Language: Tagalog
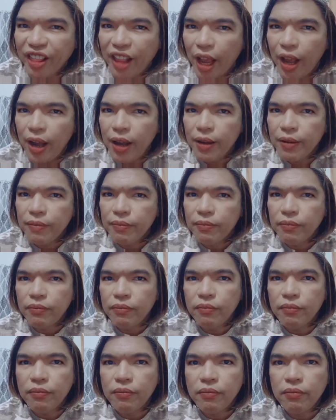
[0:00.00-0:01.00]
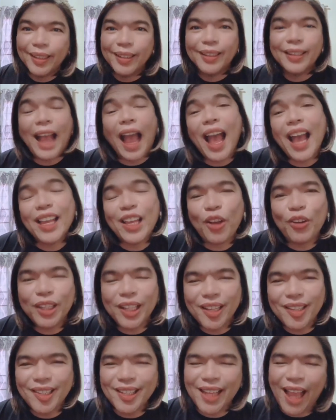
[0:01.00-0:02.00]
ah. Kaya ko din
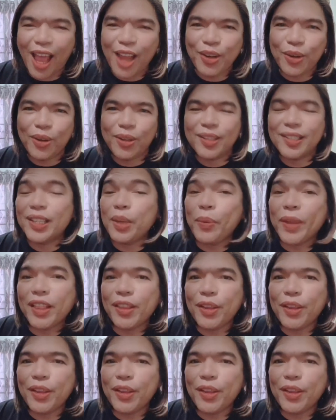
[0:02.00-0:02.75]
si ano, si Whitney